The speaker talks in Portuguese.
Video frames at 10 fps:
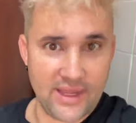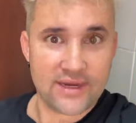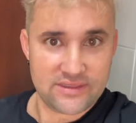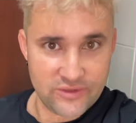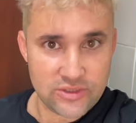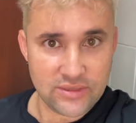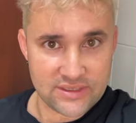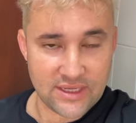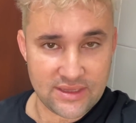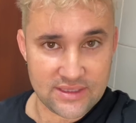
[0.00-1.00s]
Esse vídeo não tá
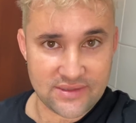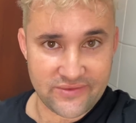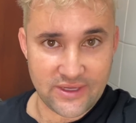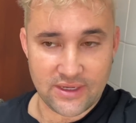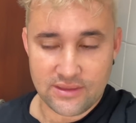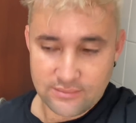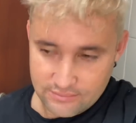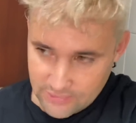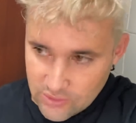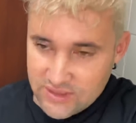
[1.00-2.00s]
saindo terça-feira.
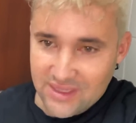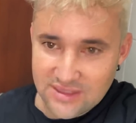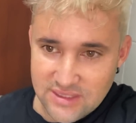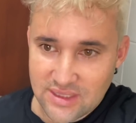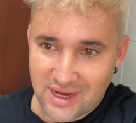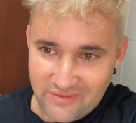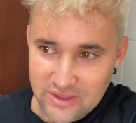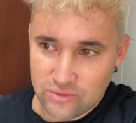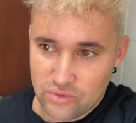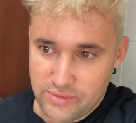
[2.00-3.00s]
Eu sei que tá sendo
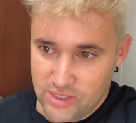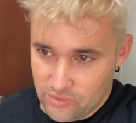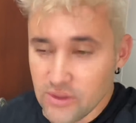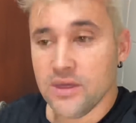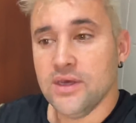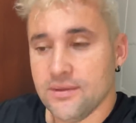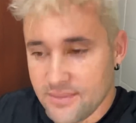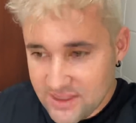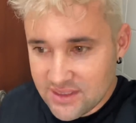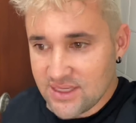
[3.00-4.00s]
gravado no domingo,
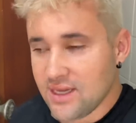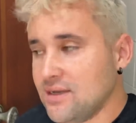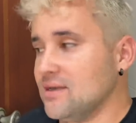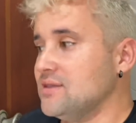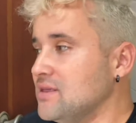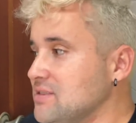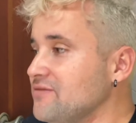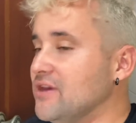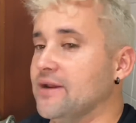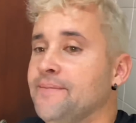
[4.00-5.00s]
mas tá saindo na
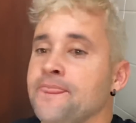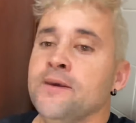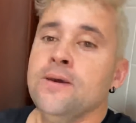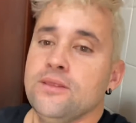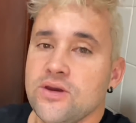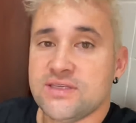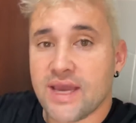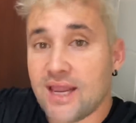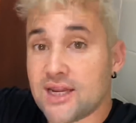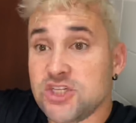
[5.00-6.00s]
terça-feira. Então é isso aí,
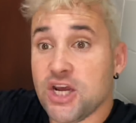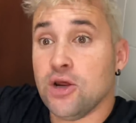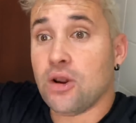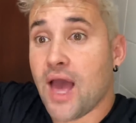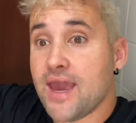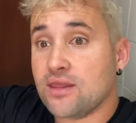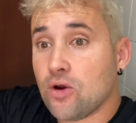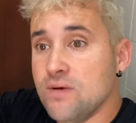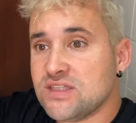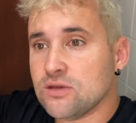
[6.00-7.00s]
galera. Chega no like, tá
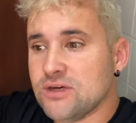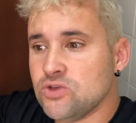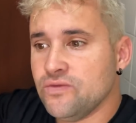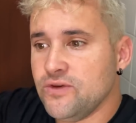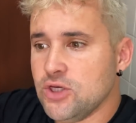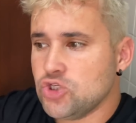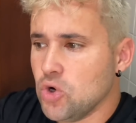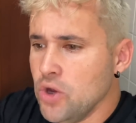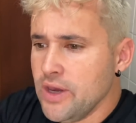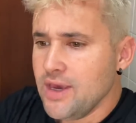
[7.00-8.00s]
começando mais um vídeo.
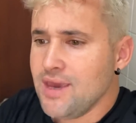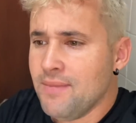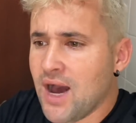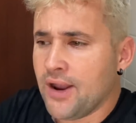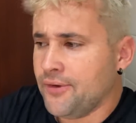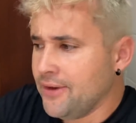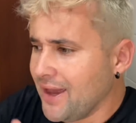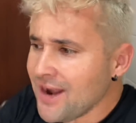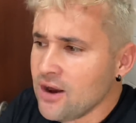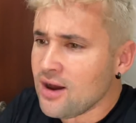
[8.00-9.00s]
E, mano,
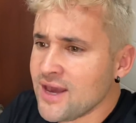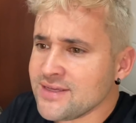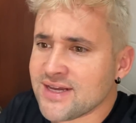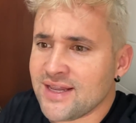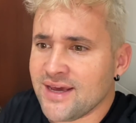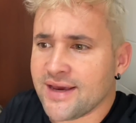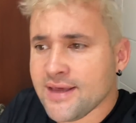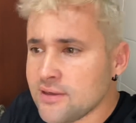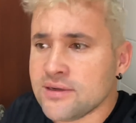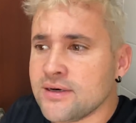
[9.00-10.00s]
é nóis, galera. É
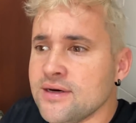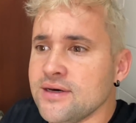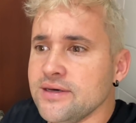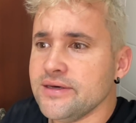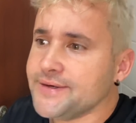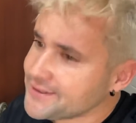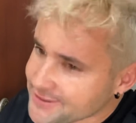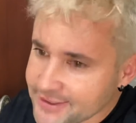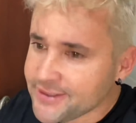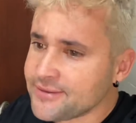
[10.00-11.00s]

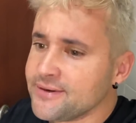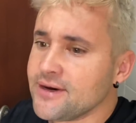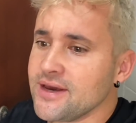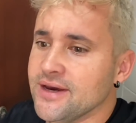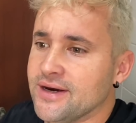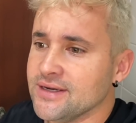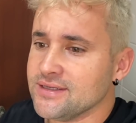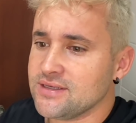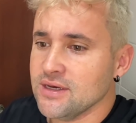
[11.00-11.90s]
nóis, é nóis.